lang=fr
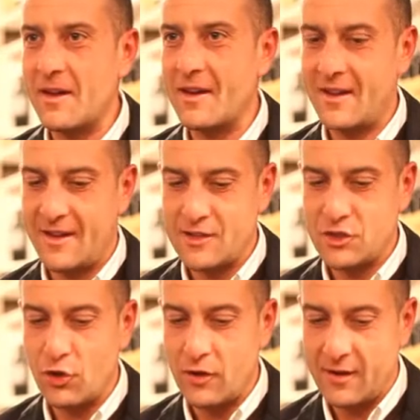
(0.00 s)
nous
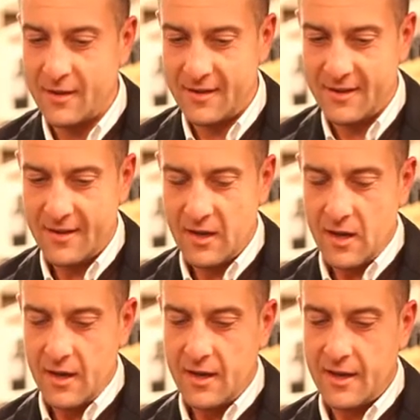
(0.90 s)
permettent
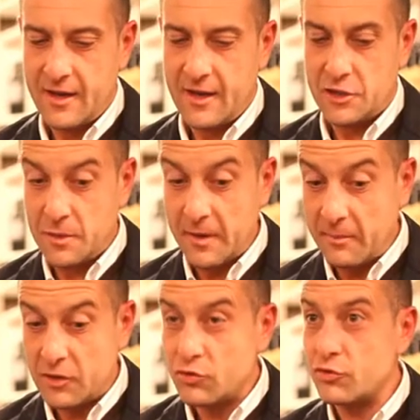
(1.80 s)
manifestement d'être déjà à la
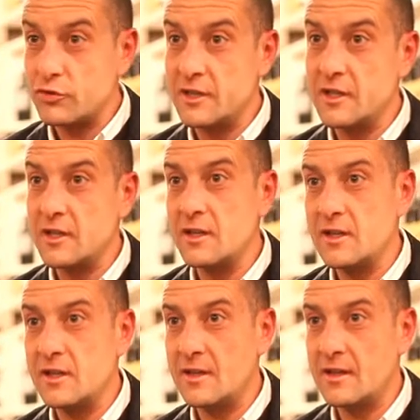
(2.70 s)
pointe du progrès,
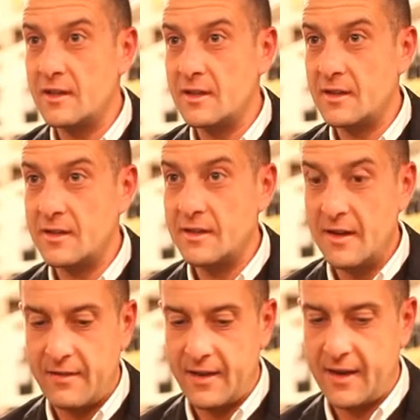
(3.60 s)
si ce n'est
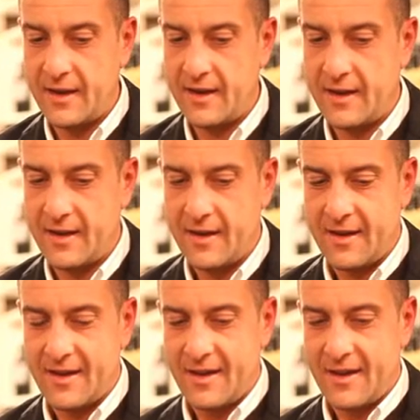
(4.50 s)
un pas en avant
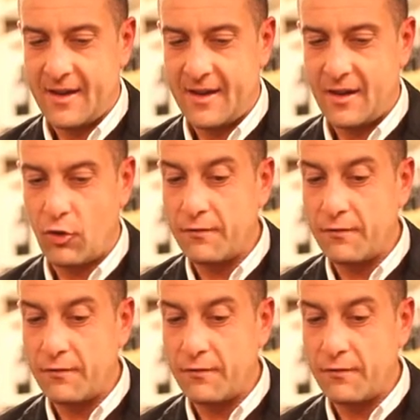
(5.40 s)
sur l'avenir.